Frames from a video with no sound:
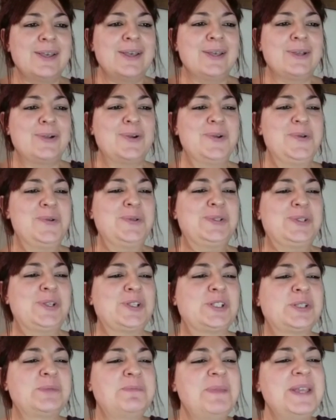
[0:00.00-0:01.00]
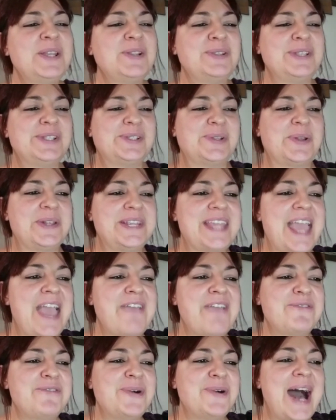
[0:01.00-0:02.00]
Con un sospiro di
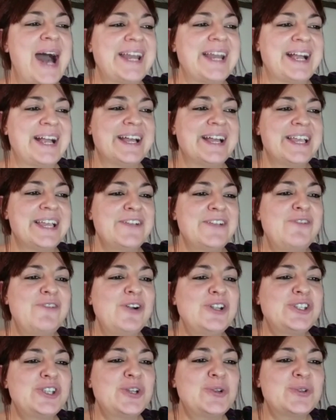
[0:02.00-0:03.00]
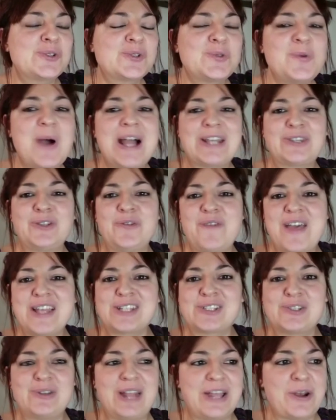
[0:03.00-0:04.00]
sollievo, Ara volge lo sguardo
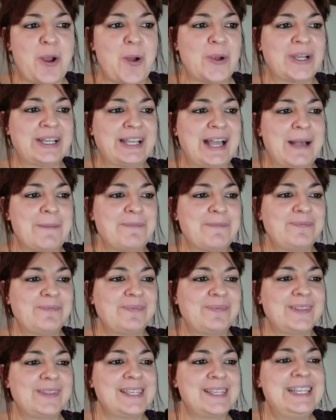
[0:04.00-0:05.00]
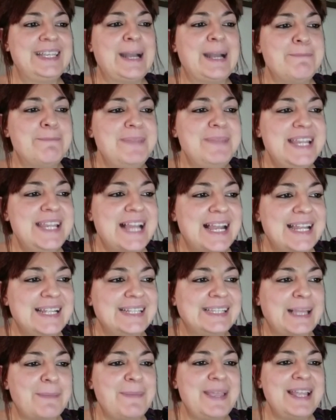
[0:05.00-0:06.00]
verso la rocca, cammina
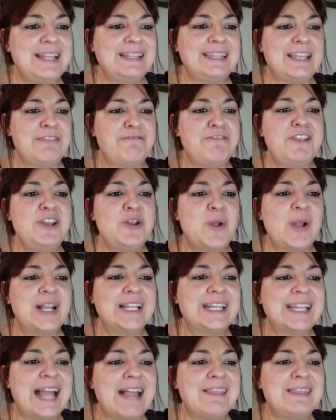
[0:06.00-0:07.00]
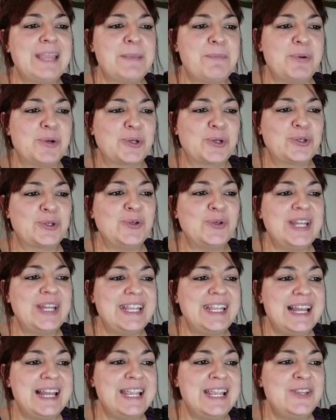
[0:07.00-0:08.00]
lentamente fino al grande portone
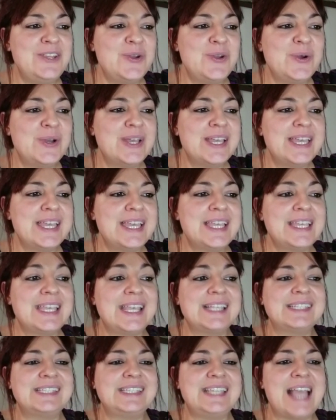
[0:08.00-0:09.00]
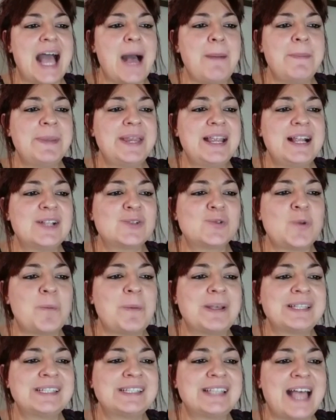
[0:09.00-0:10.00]
di legno che si apre al suo
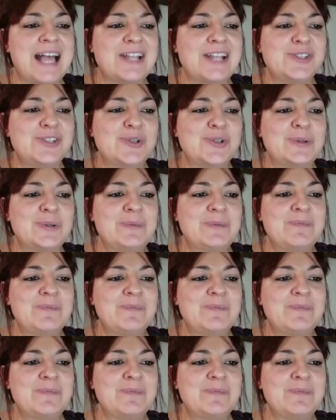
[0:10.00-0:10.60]
passaggio